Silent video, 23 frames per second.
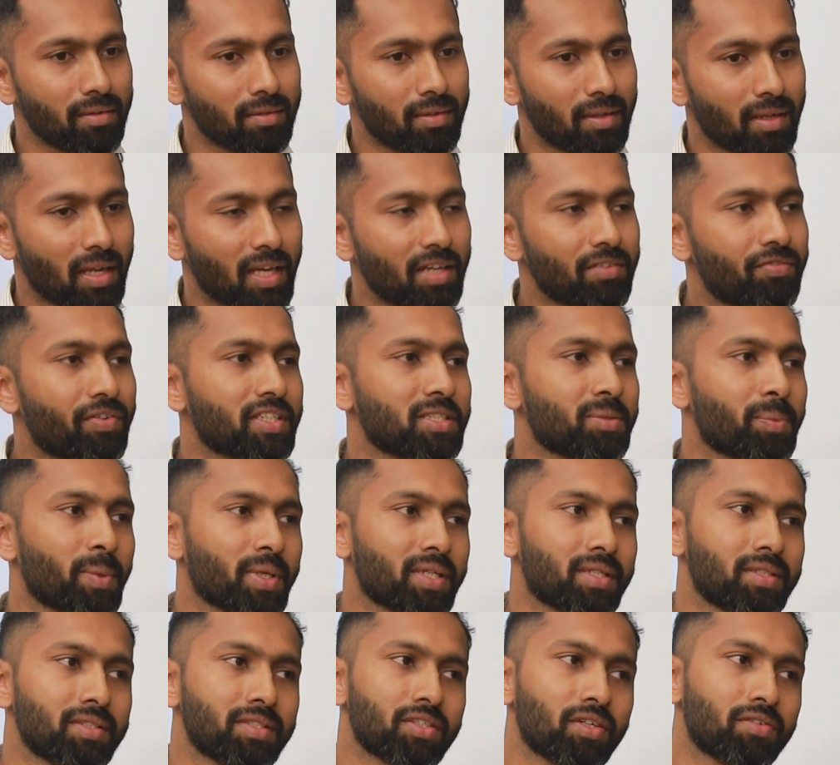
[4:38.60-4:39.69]
த லைஃப்
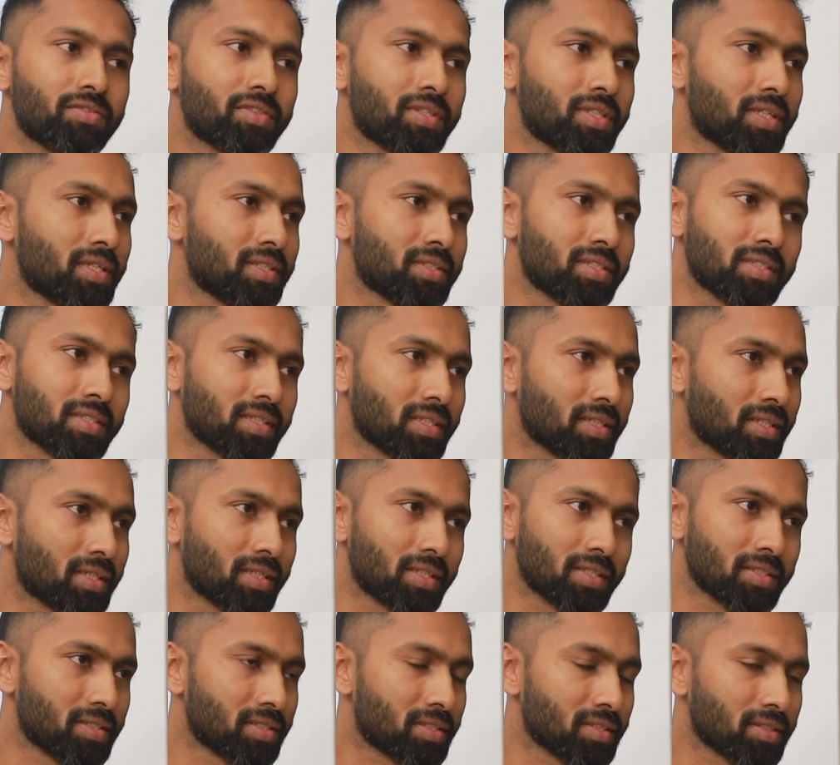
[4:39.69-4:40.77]
எக்ஸ்பெக்டன்சி ஆஃப் சீனியர்ஸ் இஸ்
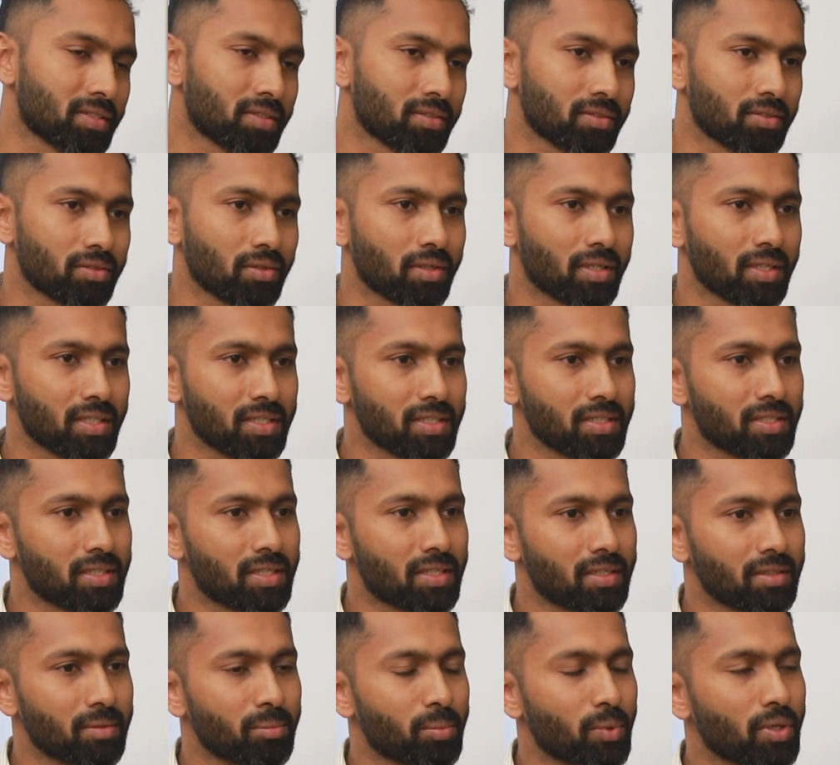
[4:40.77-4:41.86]
இன்க்ரீஸ்ட் ஸோ
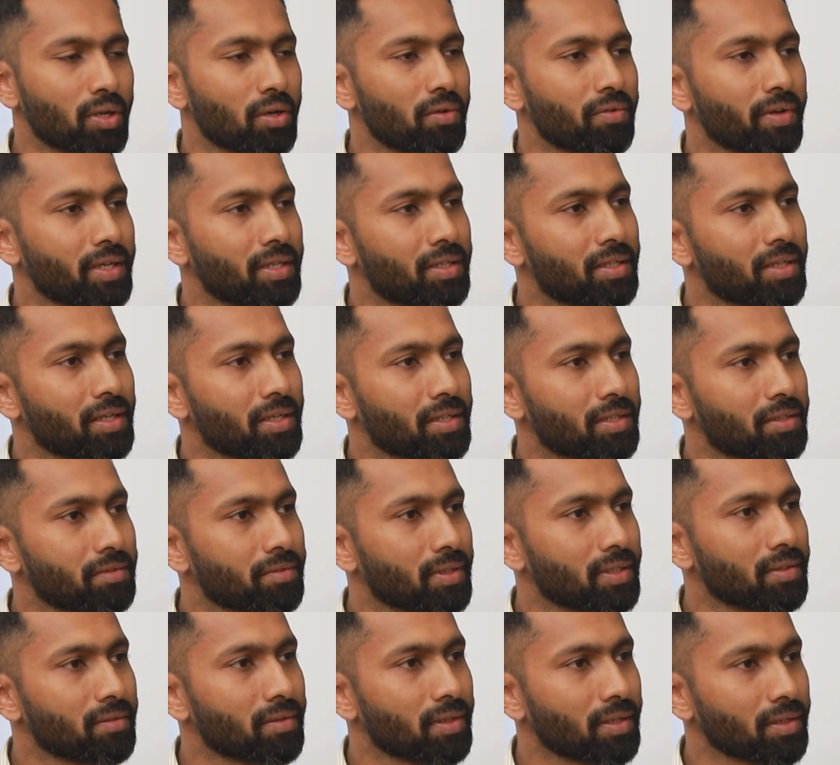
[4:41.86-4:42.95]
அட்லீஸ்ட் இப்போ நான் எயிட்டி எயிட்டி
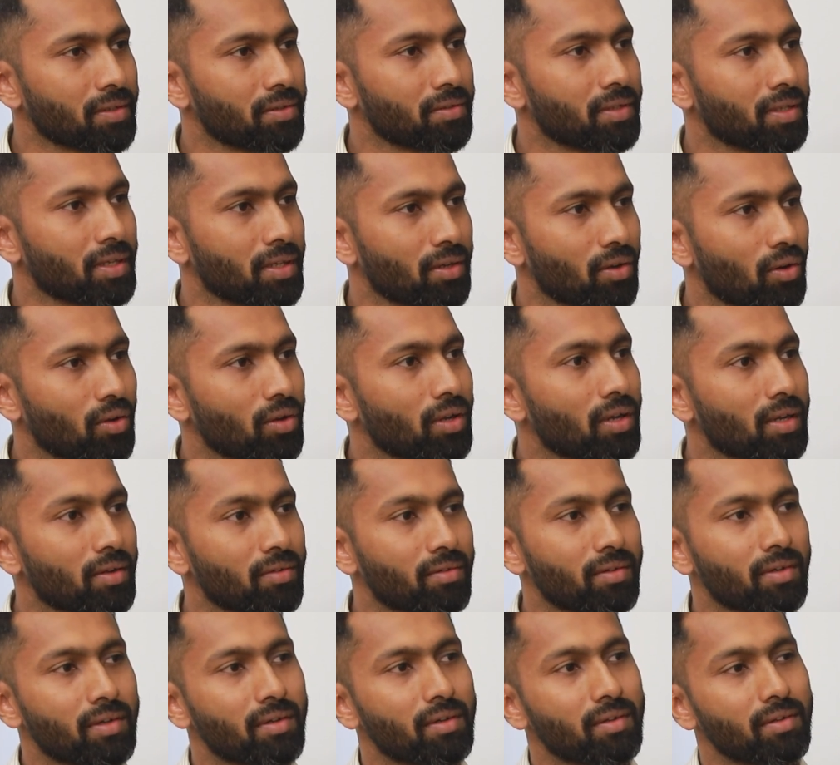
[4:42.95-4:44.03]
ஃபைவ் வரைக்கும் தேர் ஆல்
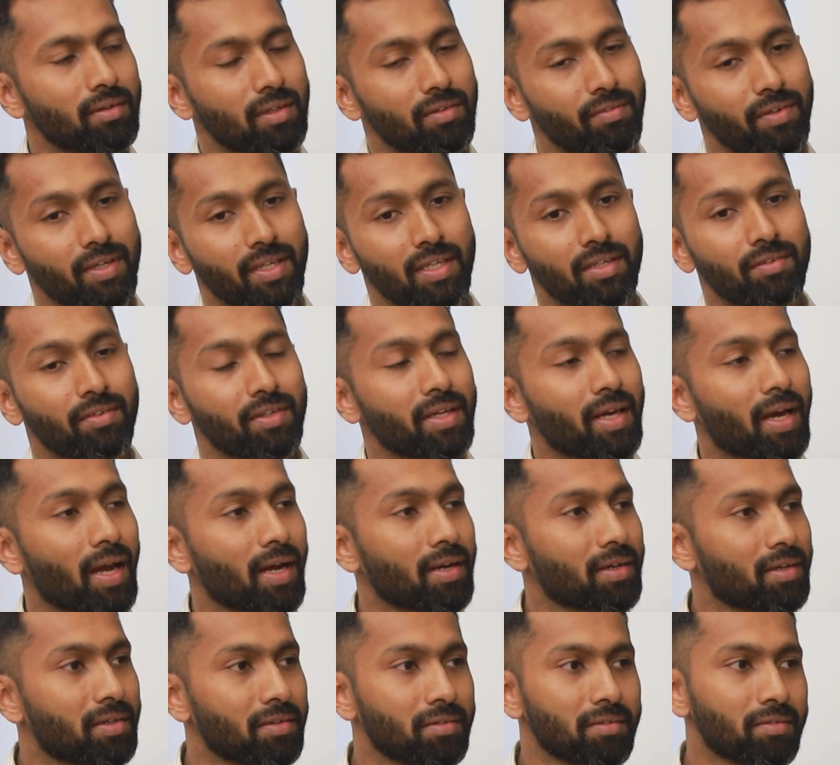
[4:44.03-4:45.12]
லிவிங் இன் வெரி
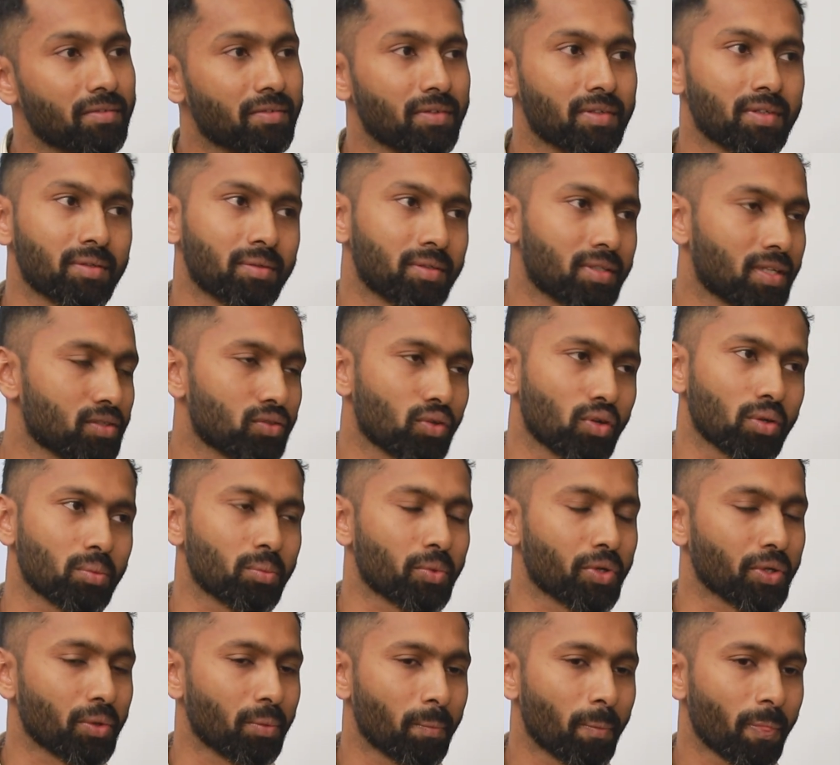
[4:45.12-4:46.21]
ஆக்டிவ் தான் சொல்ல
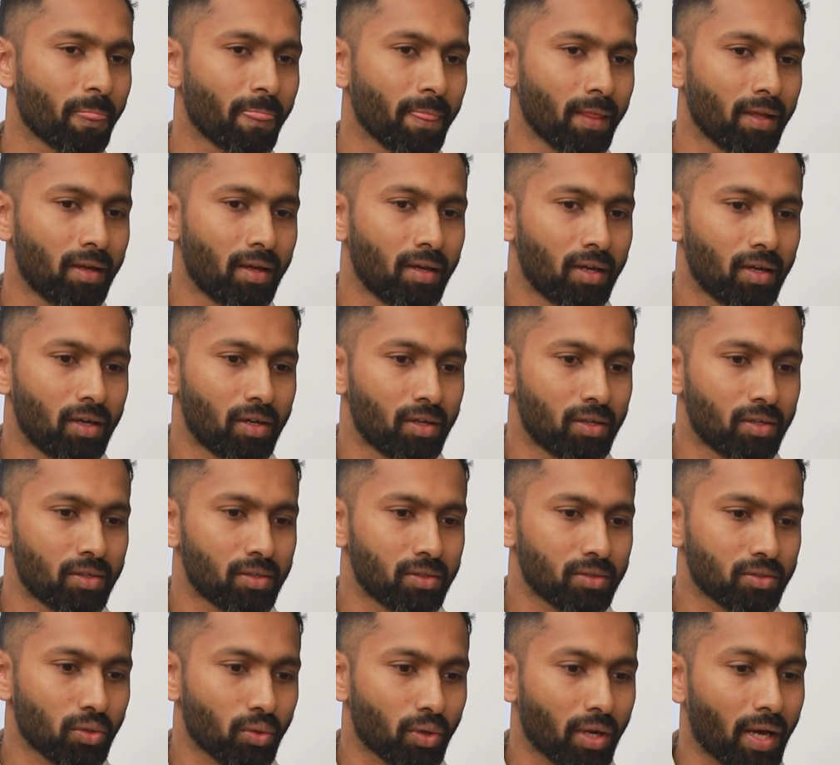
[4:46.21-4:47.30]
முடியும்
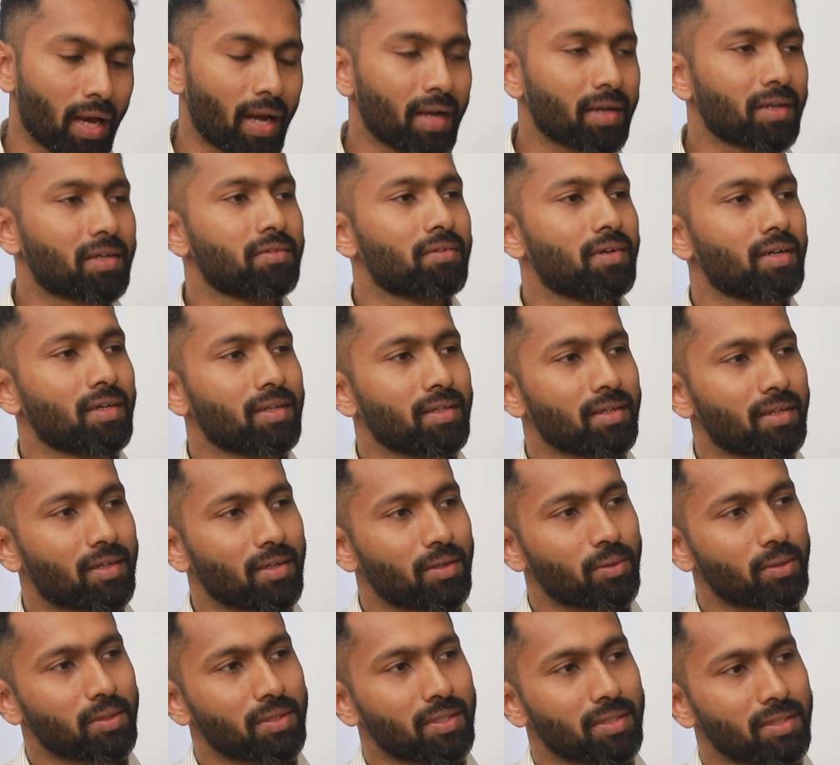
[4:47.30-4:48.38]
ஸோ ஒரு ஆக்டிவாக இருக்கிற
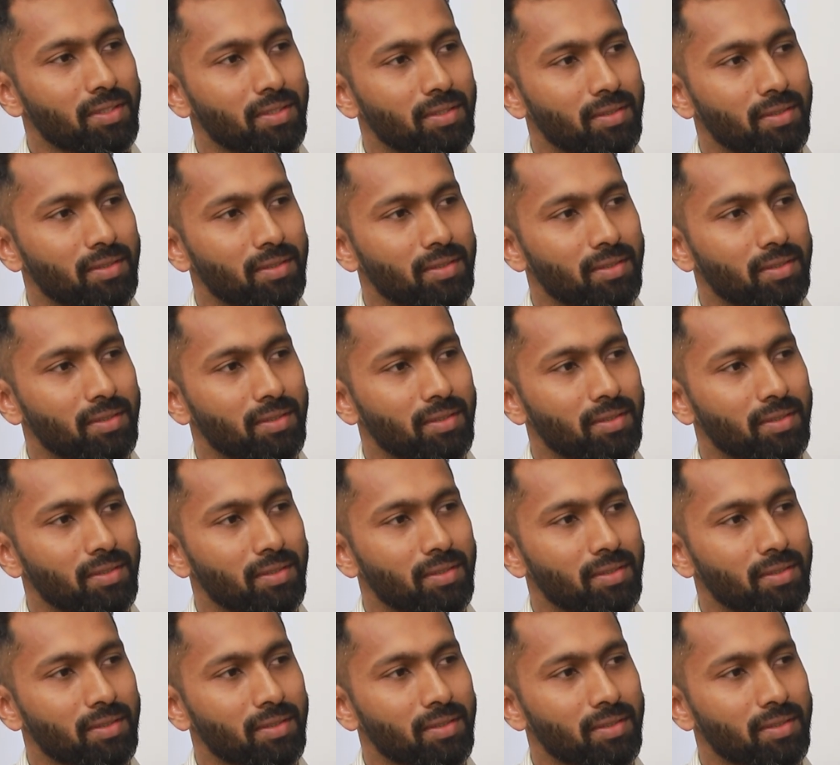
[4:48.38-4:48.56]
ஒரு